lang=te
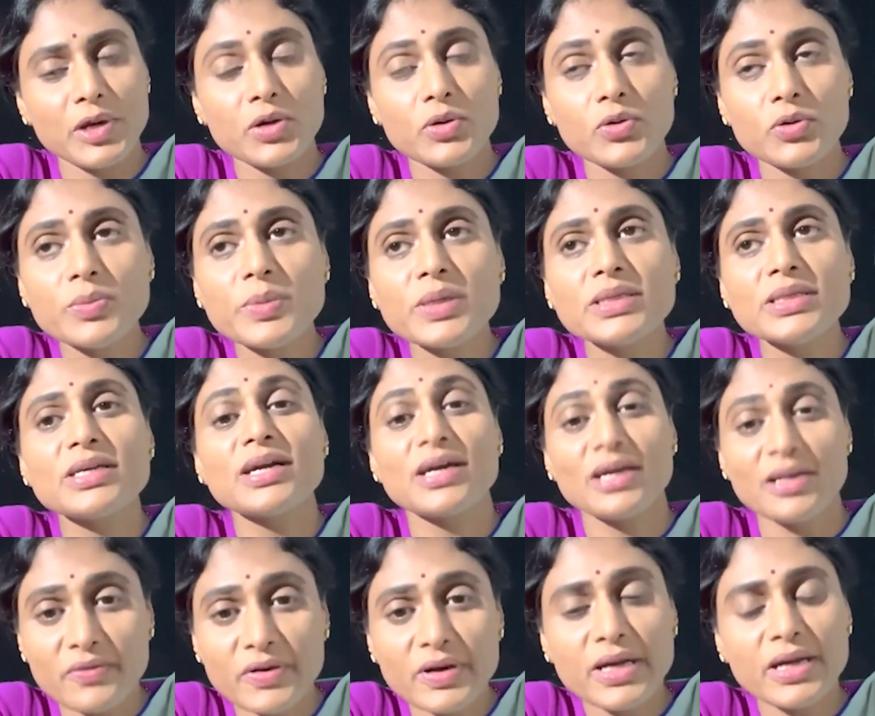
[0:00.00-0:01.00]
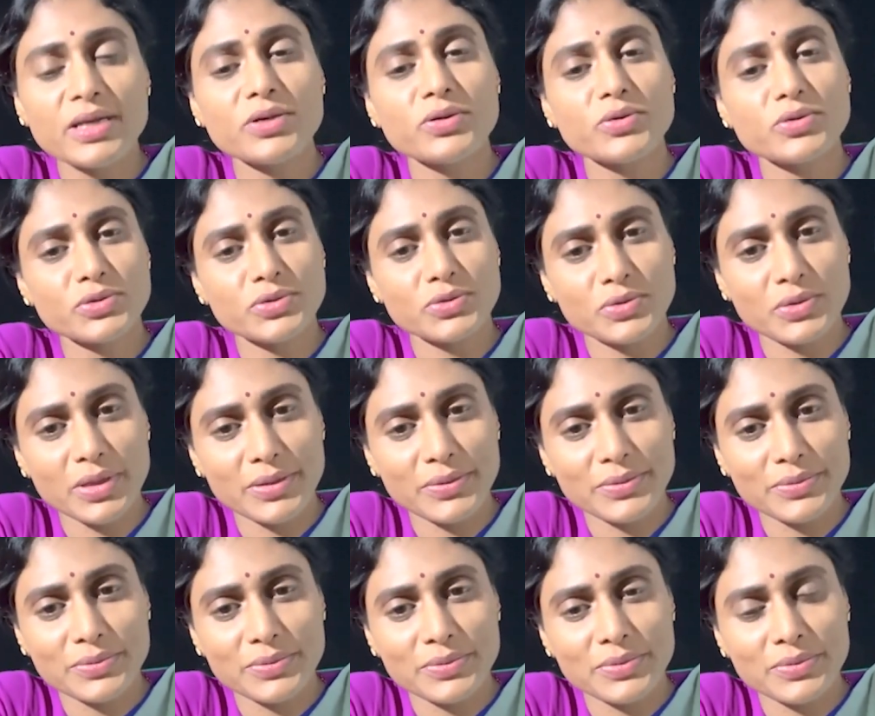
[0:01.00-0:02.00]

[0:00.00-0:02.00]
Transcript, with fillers: ఎక్కువ మంది కలవడానికి వస్తున్నారు